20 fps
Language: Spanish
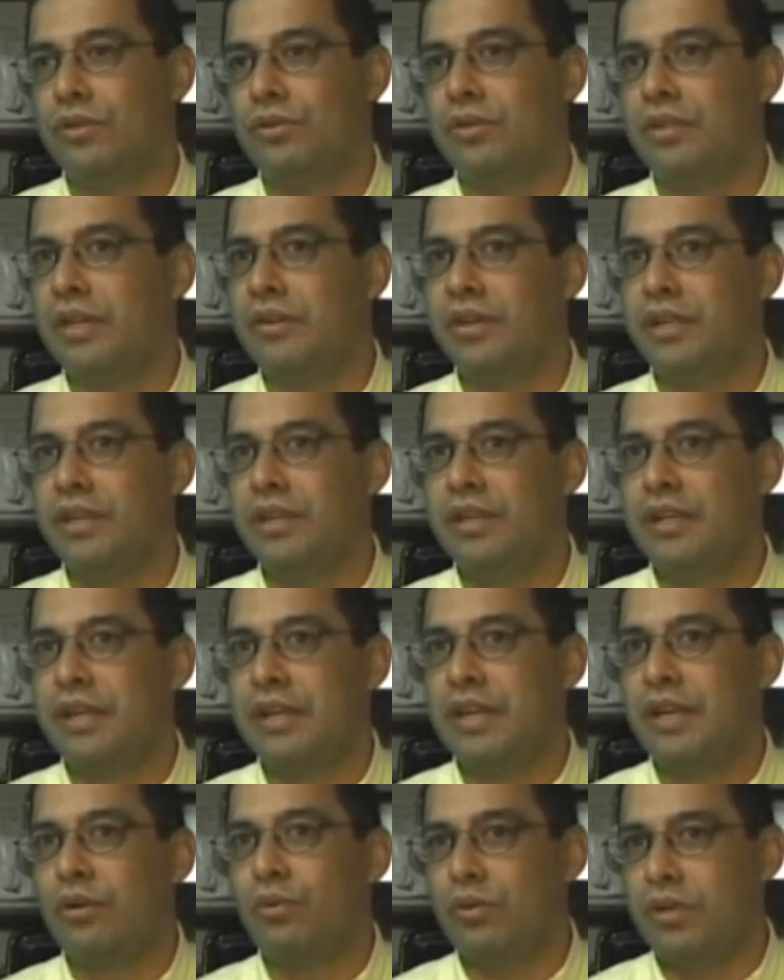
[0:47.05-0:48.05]
Ellos deben
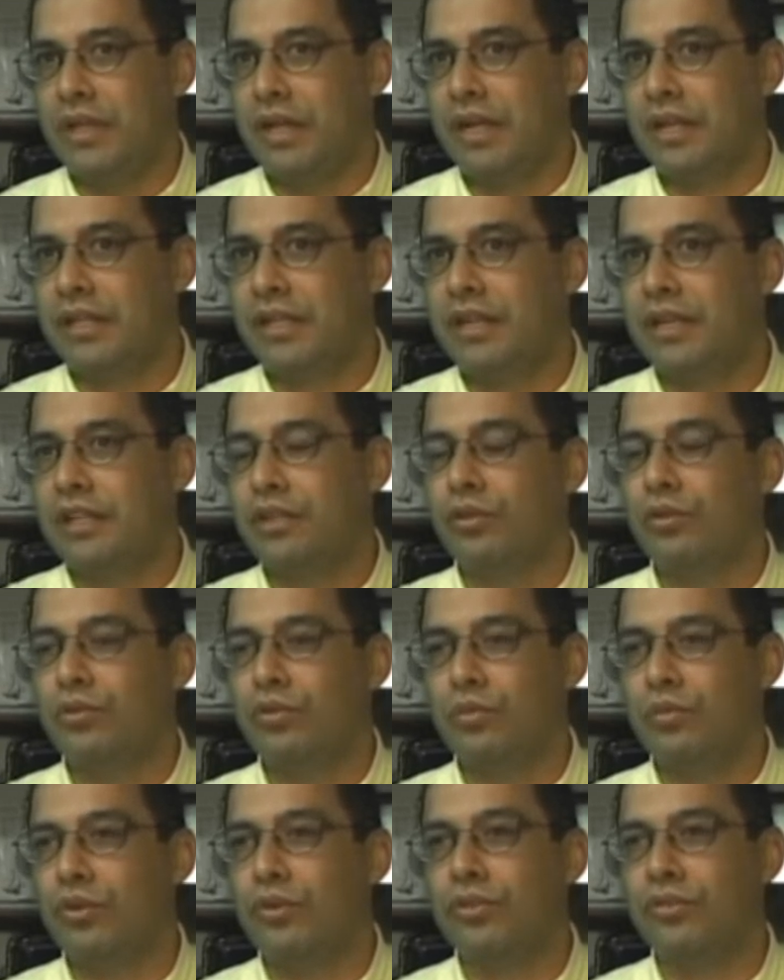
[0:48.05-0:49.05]
cuidar de que el
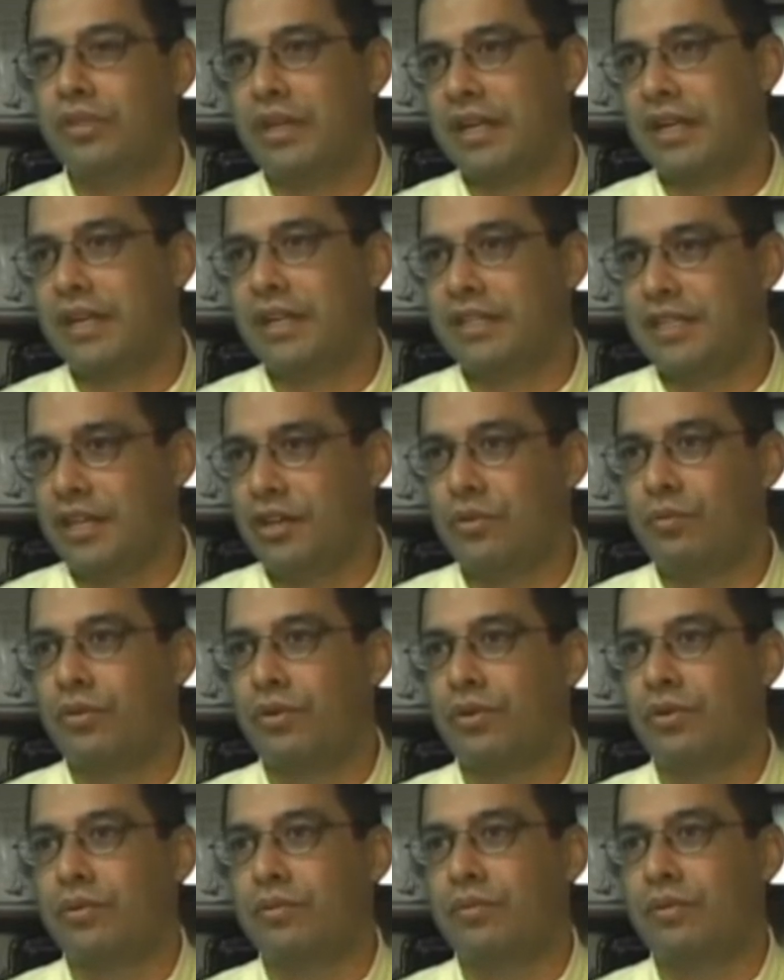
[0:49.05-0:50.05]
totumo no sea rayado
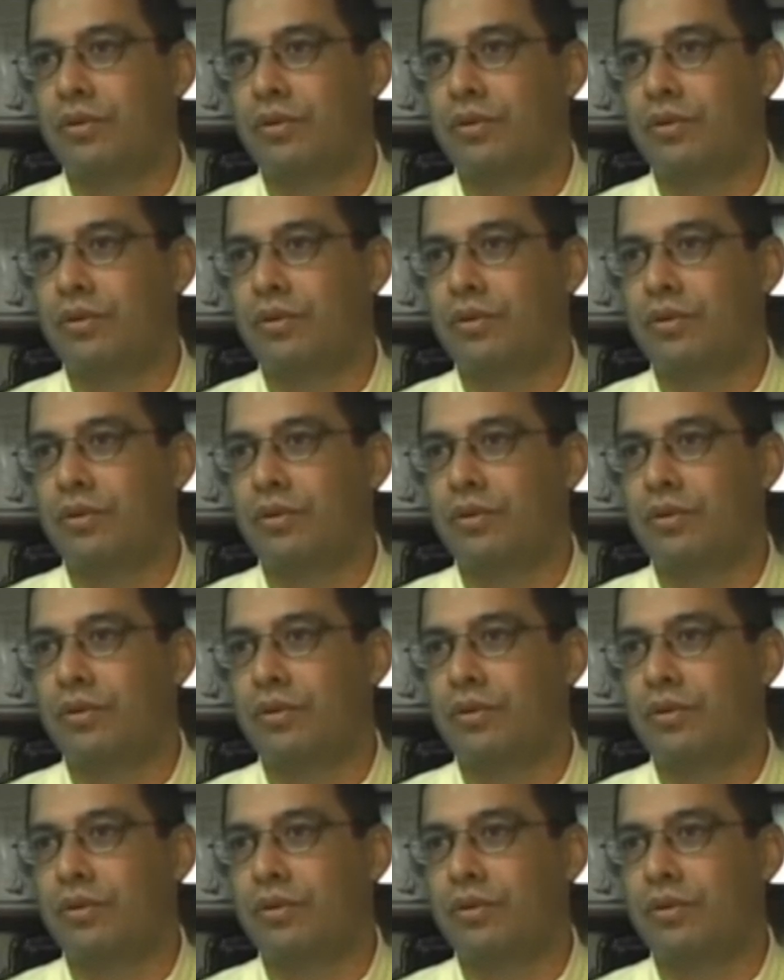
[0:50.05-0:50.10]
por